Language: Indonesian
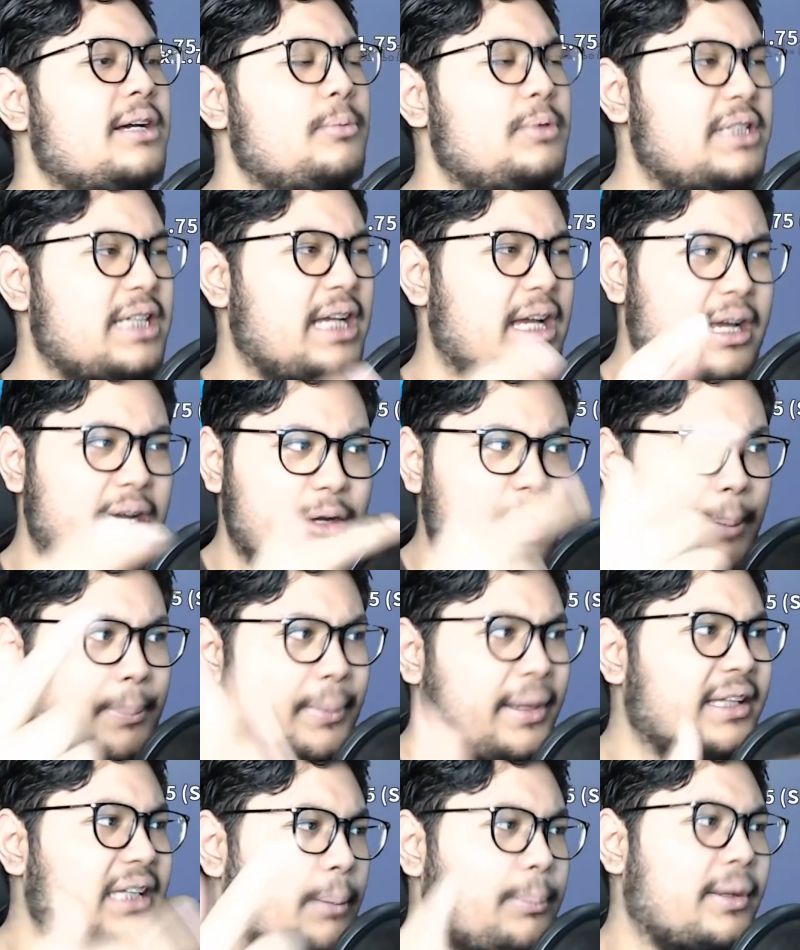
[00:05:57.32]
bisa
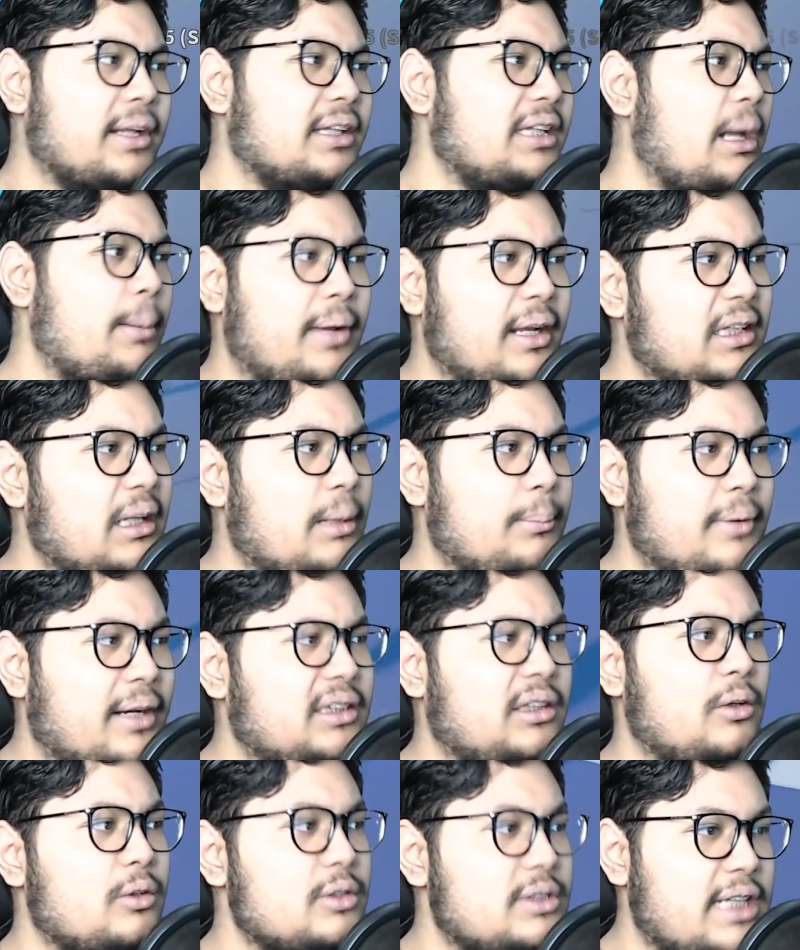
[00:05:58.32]
upgrade upgrade upgrade upgrade
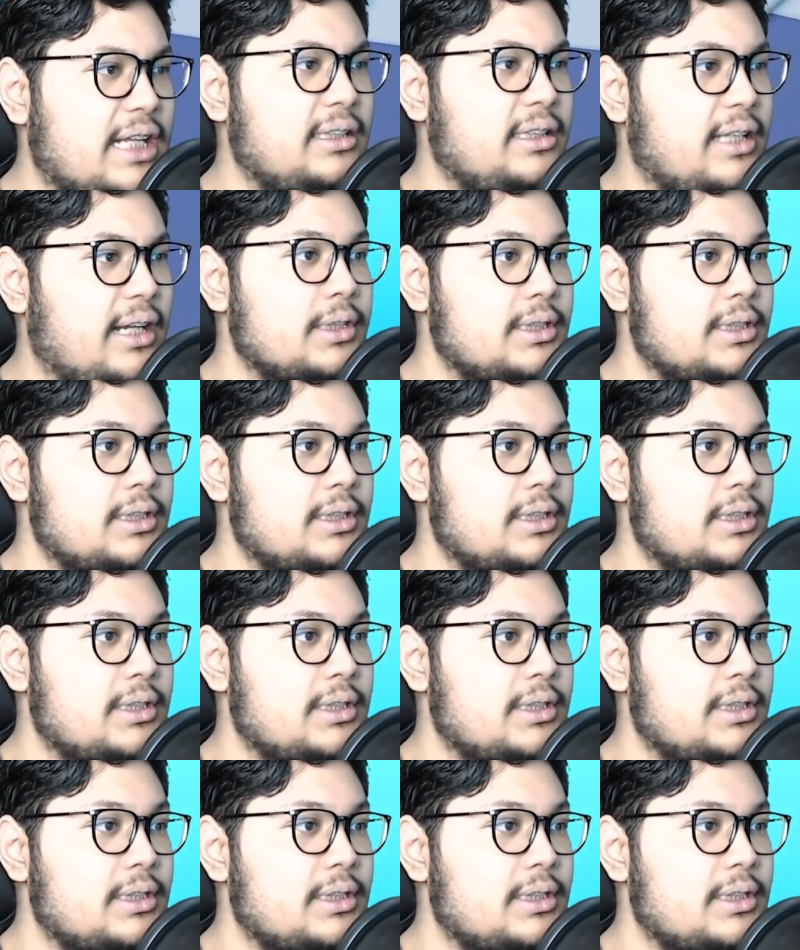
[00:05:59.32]
terus lah intinya lah